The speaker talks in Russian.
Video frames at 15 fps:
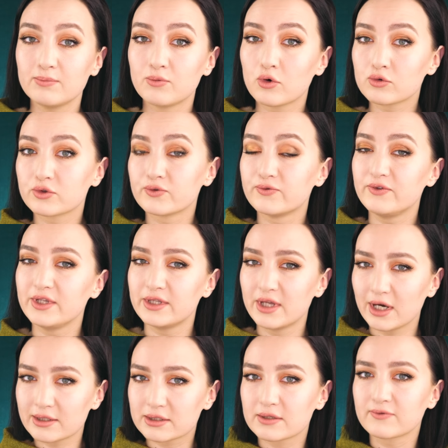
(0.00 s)
могут
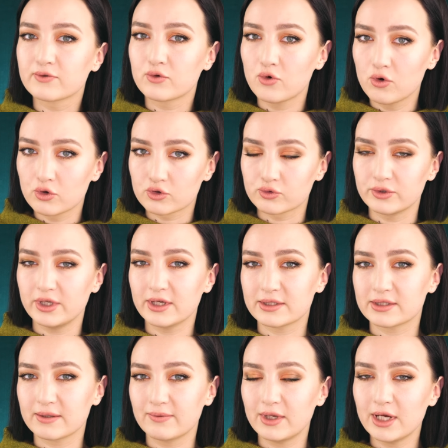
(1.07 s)
въедаться в кожу и
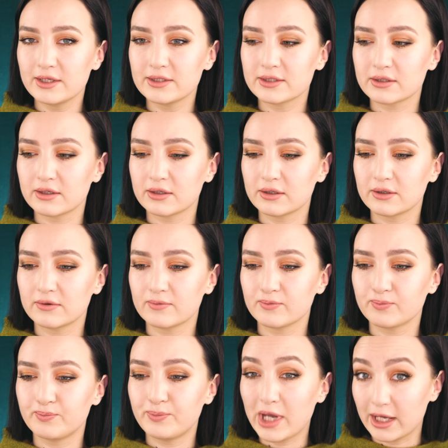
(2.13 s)
оставлять э,
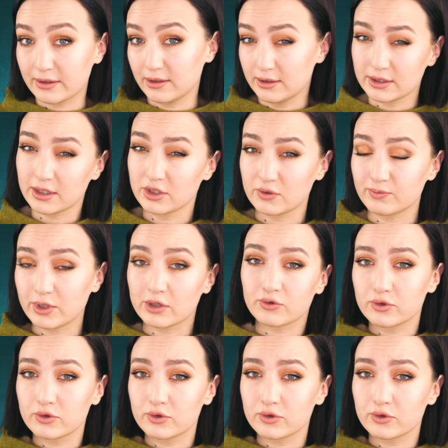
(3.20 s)
пятна, скажем так.